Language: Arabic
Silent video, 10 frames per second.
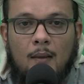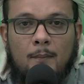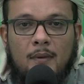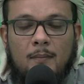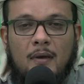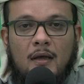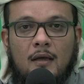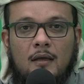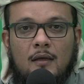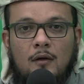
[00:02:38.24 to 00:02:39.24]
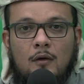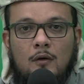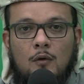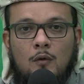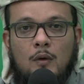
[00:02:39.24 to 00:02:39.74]
بما
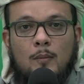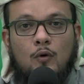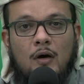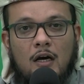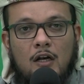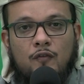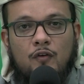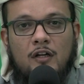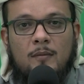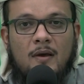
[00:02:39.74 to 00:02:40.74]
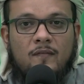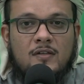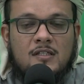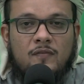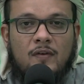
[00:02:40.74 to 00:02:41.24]
هو مخالف للما في
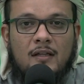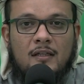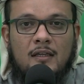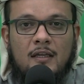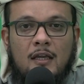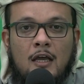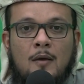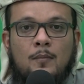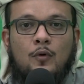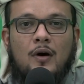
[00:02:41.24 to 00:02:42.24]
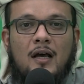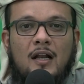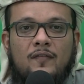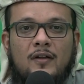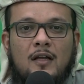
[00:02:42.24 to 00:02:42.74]
صفاته
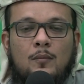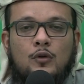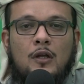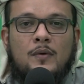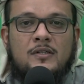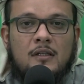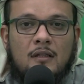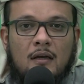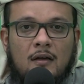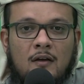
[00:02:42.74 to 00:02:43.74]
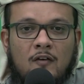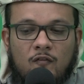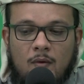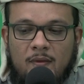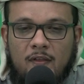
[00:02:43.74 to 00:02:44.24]
مخالفة متوسطة
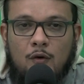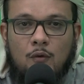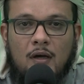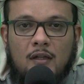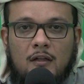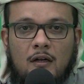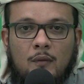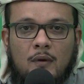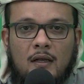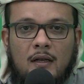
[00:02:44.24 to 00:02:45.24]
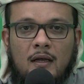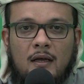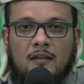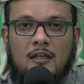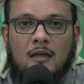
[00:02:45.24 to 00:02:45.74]
فمثلا نقدر لو كان
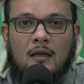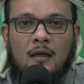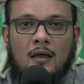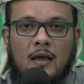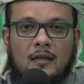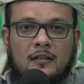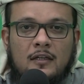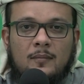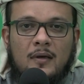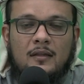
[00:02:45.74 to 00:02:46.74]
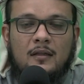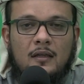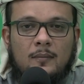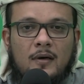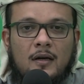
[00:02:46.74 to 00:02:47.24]
هذا هذه المادة
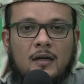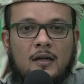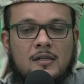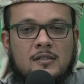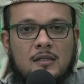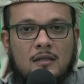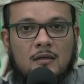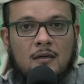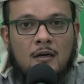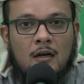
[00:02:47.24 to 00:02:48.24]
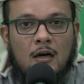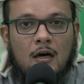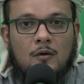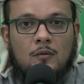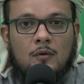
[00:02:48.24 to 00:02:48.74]
عبارة عن عصير
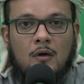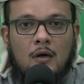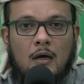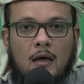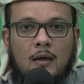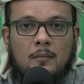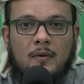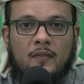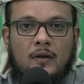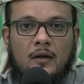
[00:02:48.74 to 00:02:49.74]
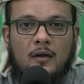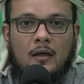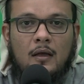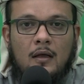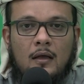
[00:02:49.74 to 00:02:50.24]
أو آه، مثلا
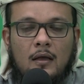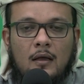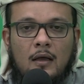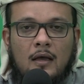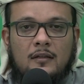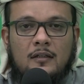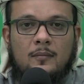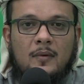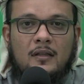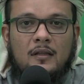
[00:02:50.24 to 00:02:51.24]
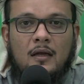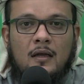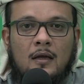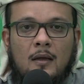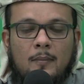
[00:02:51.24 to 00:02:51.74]
آه، هذه المادة
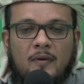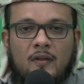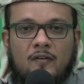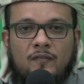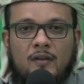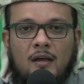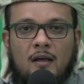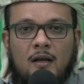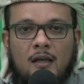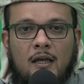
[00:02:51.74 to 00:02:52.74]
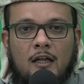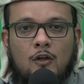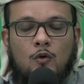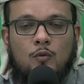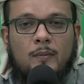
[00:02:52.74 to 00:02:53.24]
مثلا فيها رائحة
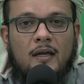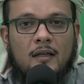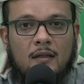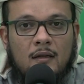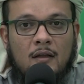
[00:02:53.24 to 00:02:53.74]
اللبان